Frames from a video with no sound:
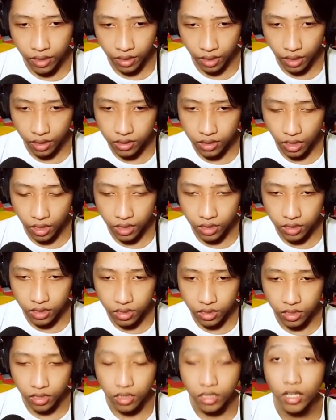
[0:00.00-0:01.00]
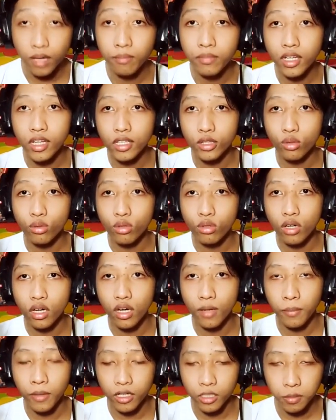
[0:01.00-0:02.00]
guys ya. Di sini gamenya itu
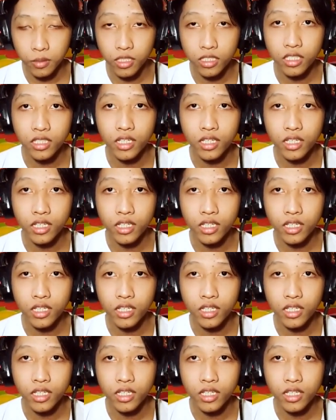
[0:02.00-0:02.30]
apa ekspedisi